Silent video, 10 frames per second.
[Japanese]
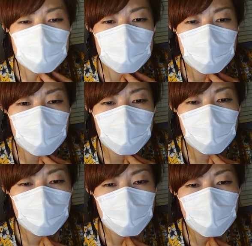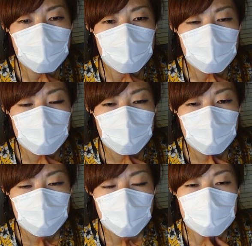したところの
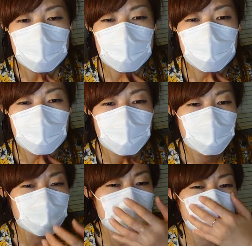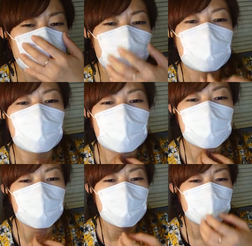感染予防もダブルでしな
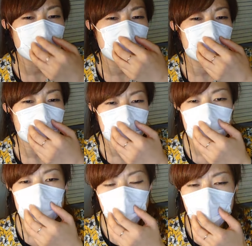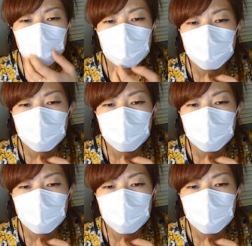きゃいけないんですって。